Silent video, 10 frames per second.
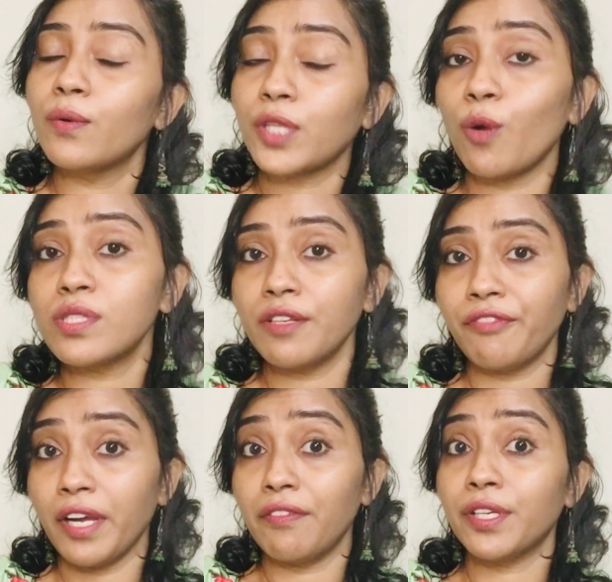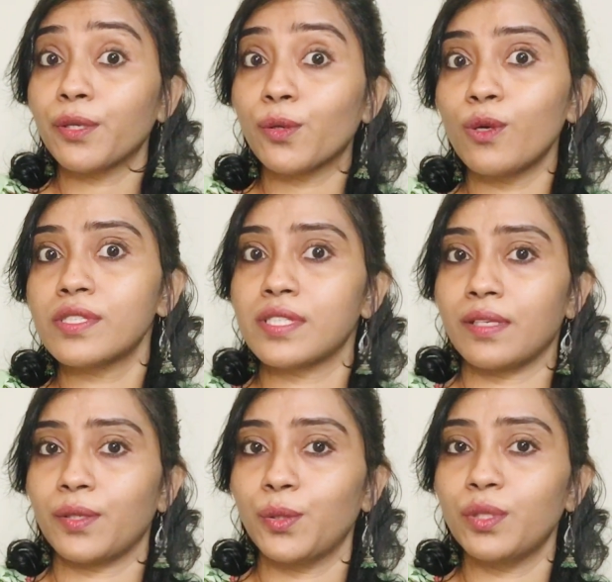தௌசண்ட் ஃபைவ் ஹண்ட்ரட் க்ரோர்ஸ்
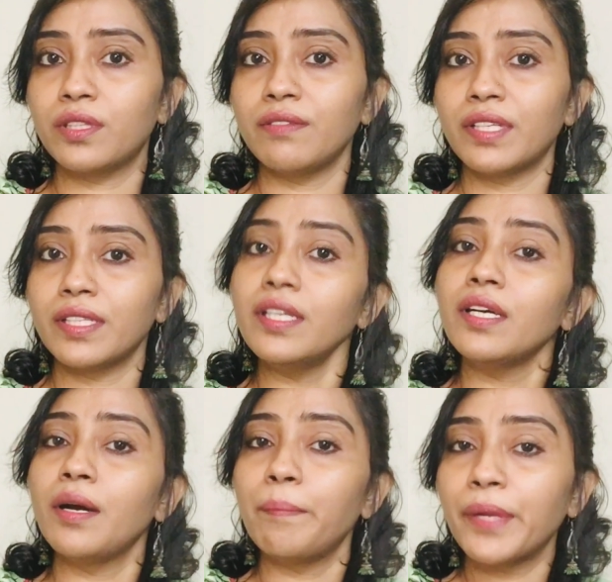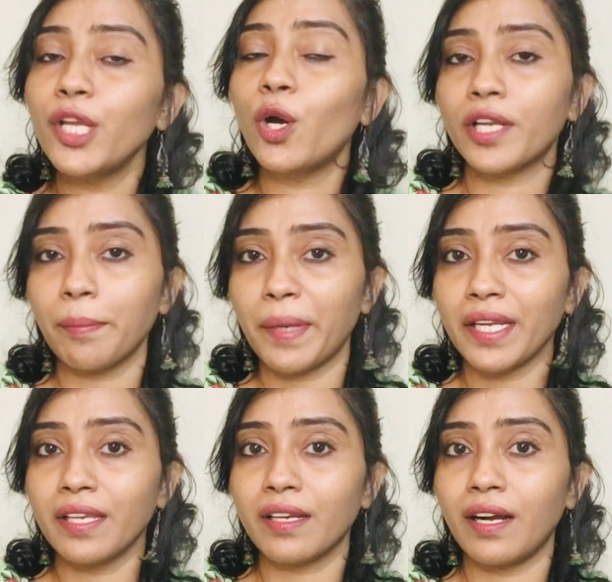கொடுத்து வந்து ப்ரீ ஆர்டர்
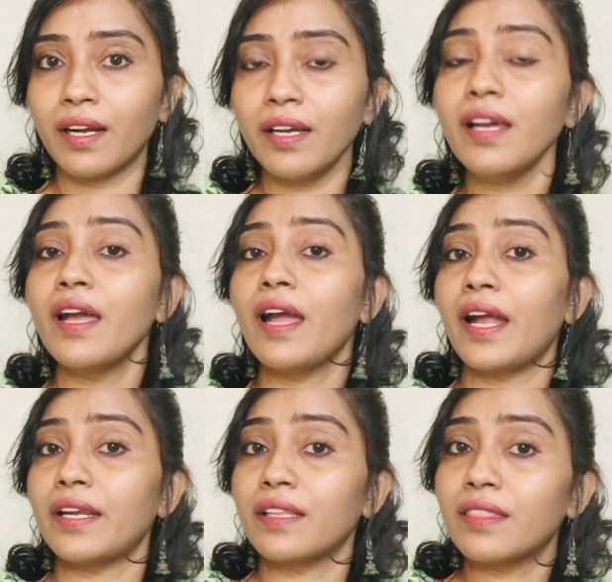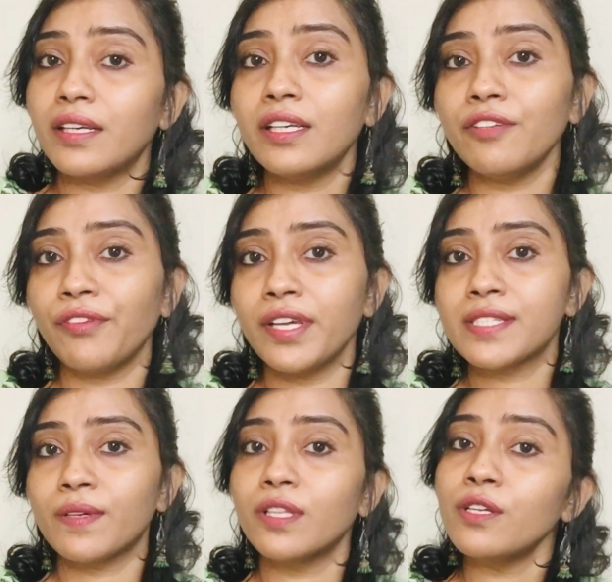பண்ணியிருக்காங்க அண்ட் தேர்ட் ஃபேஸ்
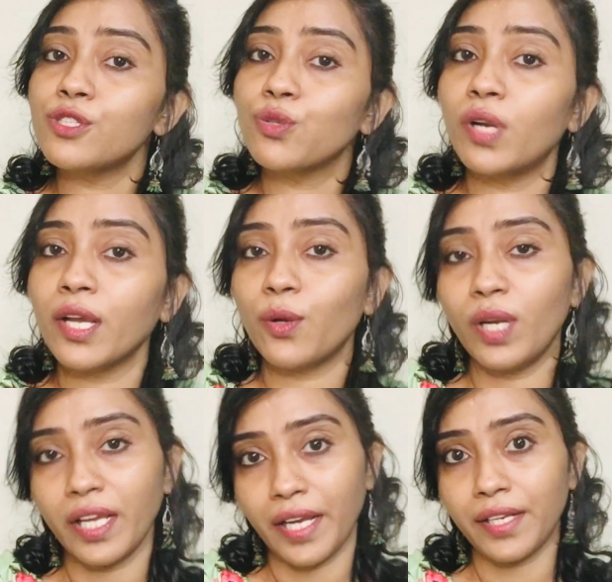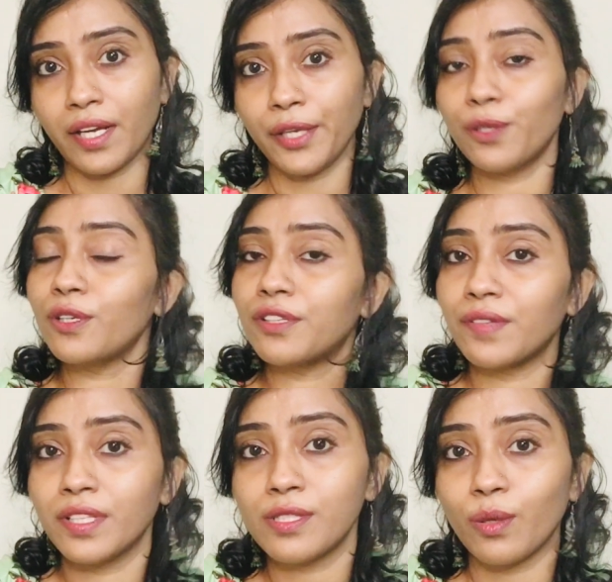வந்து ஜூலைக்குள்ளே எண்ட் ஆகிடும்ன்ட்டு
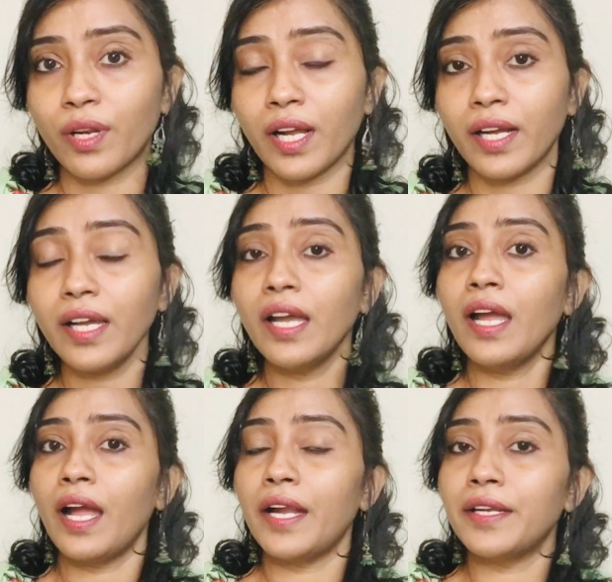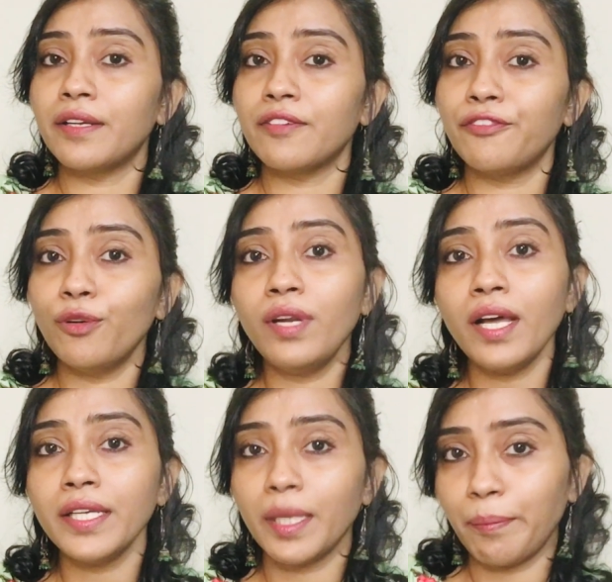வந்து சொல்கிறாங்க அண்ட்
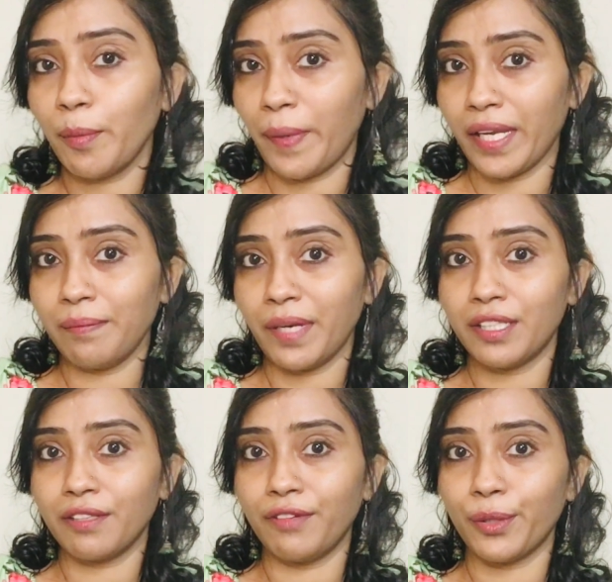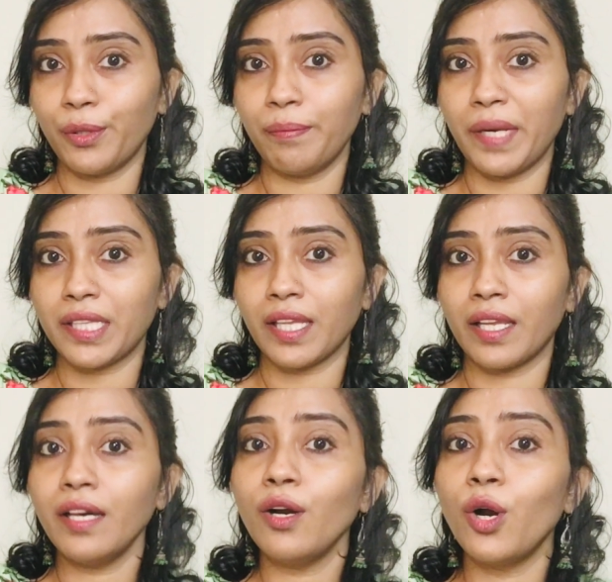ஃபுல்லாக எப்போ பயன்பாட்டுக்கு வரும்னு
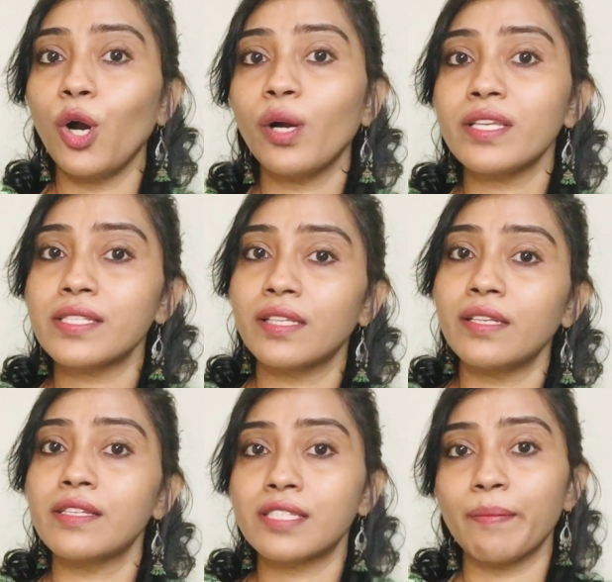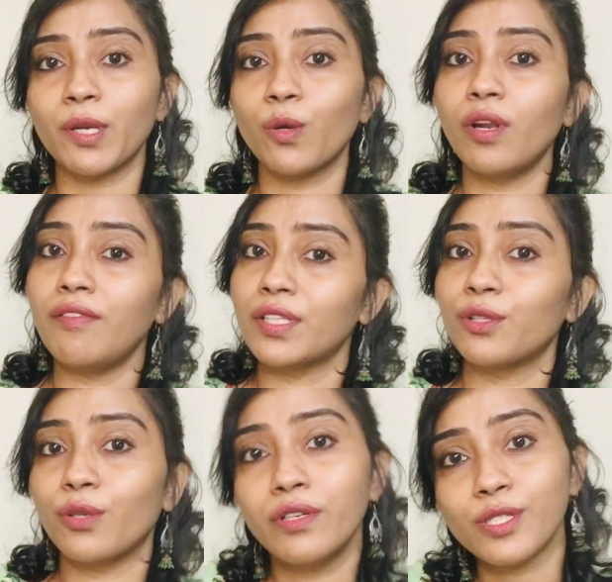பார்த்தீங்கன்னா ஆகஸ்ட்லேருந்து டிசம்பருக்குள்ளே
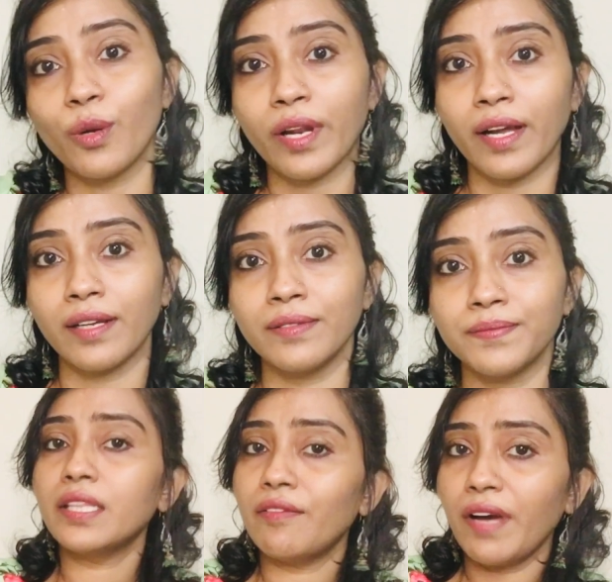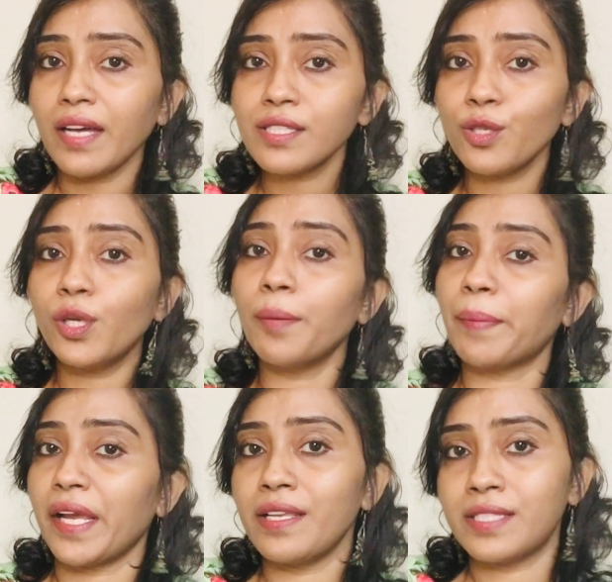வந்துடும்னு சொல்கிறாங்க இந்த வேக்சினோட
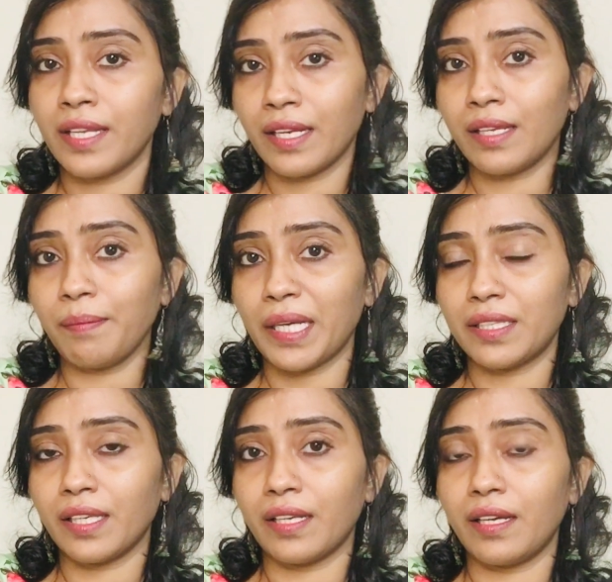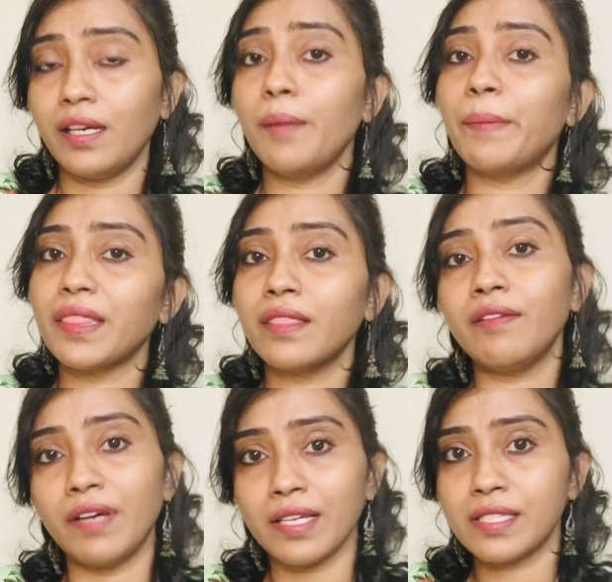ப்ரைஸ் என்னன்னு பார்த்தீங்கன்னா மற்ற
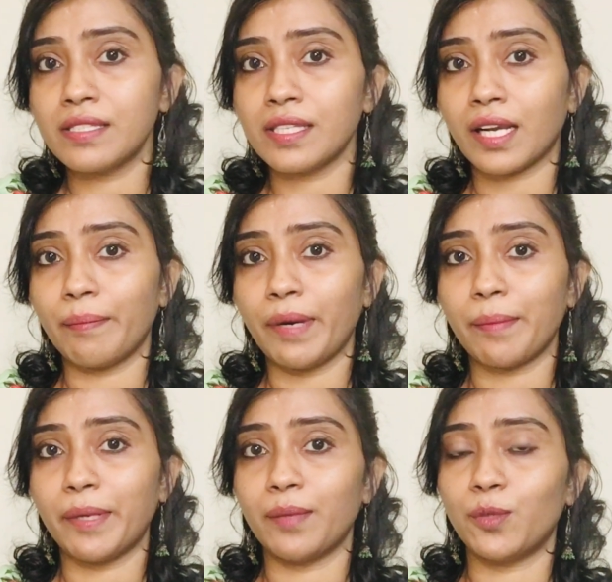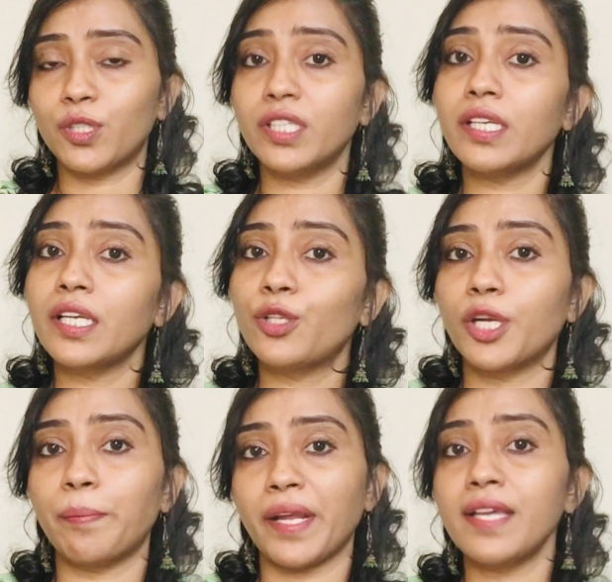வேக்சின்ஸை கம்பேர் பண்ணும்போது இதோட
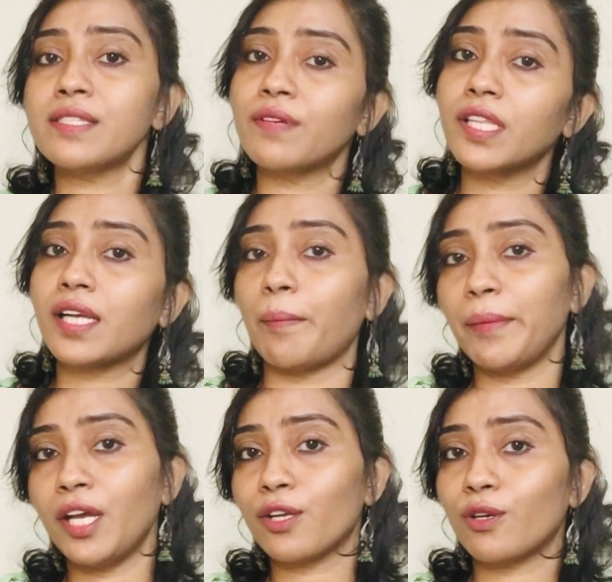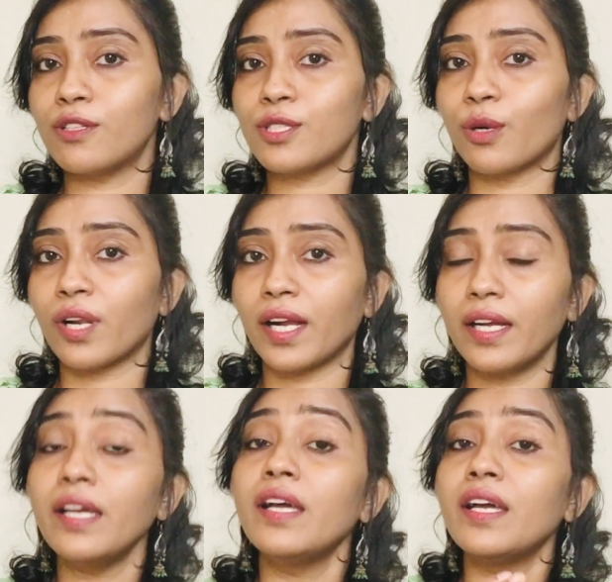ப்ரைஸ் வந்து கம்மியாக இருக்கும்னு சொல்கிறாங்க
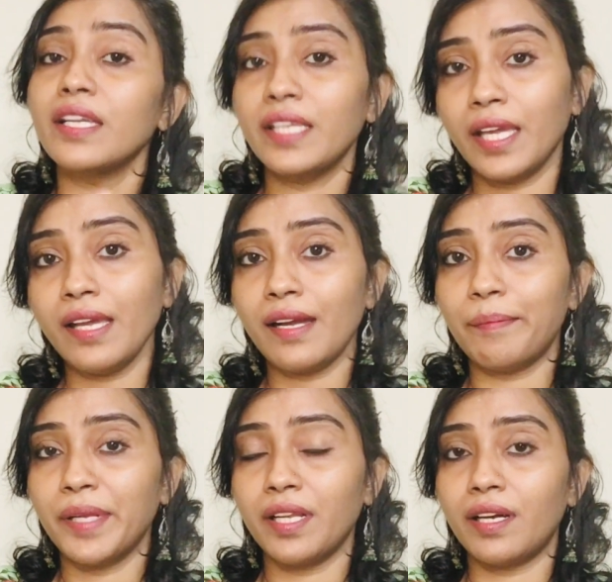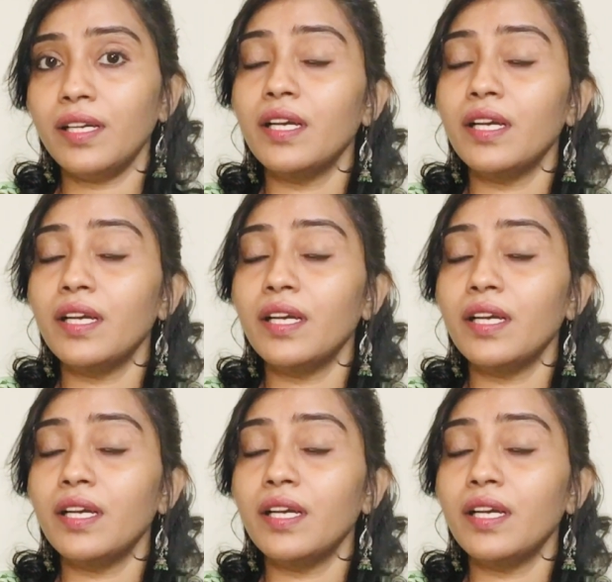ஏன் அப்படின்னா